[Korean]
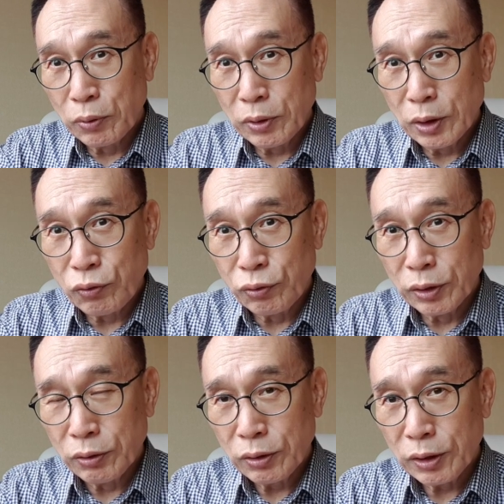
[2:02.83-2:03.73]

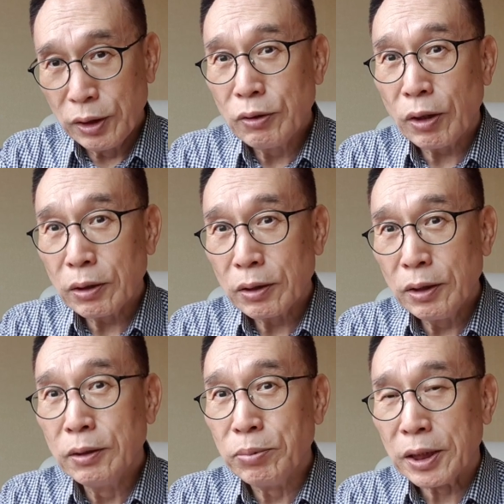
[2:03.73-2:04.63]
불어넣어주는 이가,
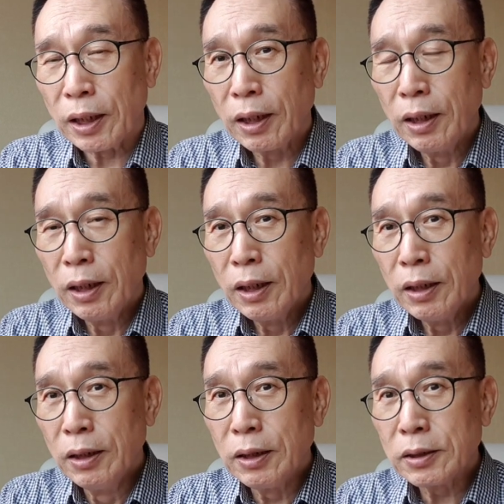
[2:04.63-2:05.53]
이겁니다.
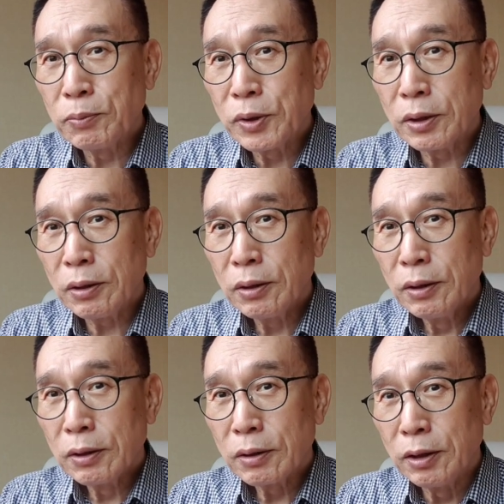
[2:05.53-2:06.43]
여기에서부터
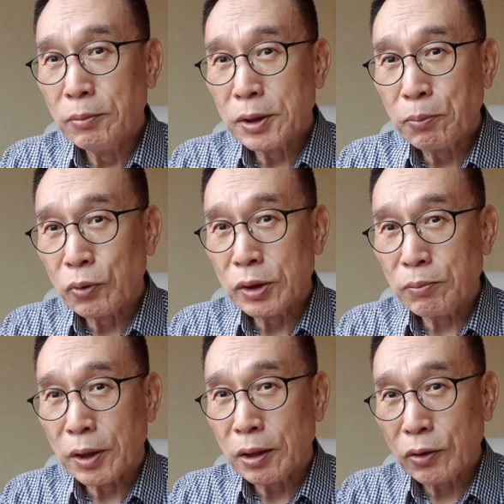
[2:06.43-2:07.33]
그림에서
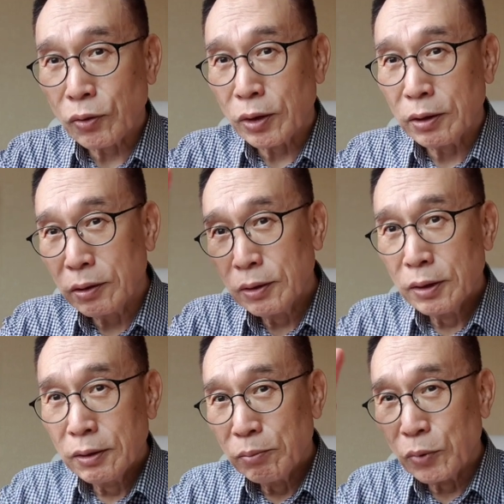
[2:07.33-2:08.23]
보듯이, 미란제도 그리는
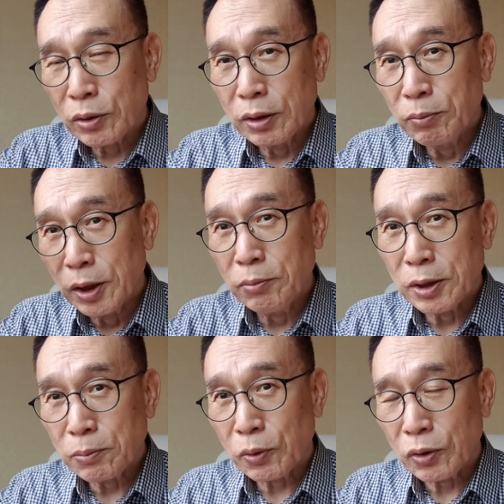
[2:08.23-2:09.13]
그림
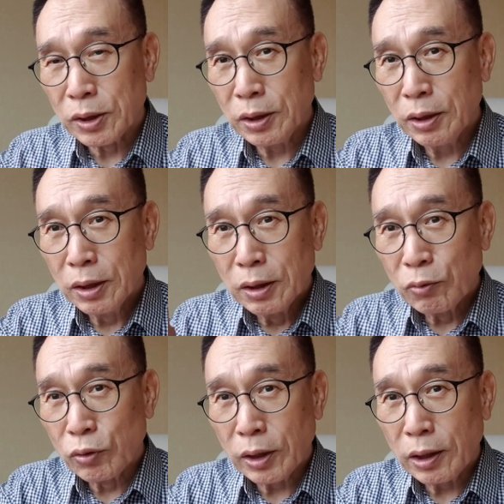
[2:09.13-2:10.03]
그림에서 보듯이
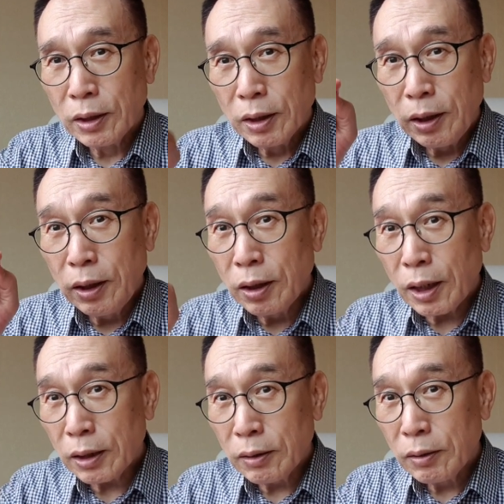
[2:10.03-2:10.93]
우리가
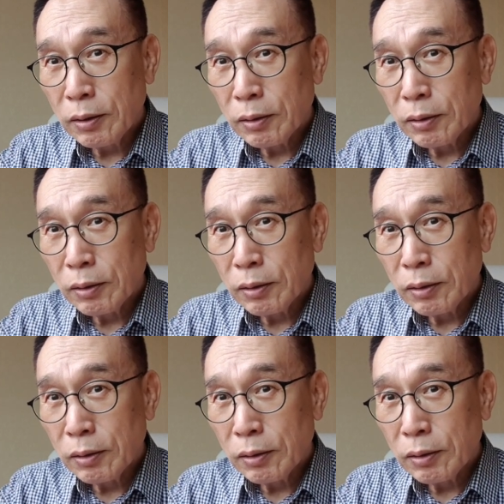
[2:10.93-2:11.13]
이러한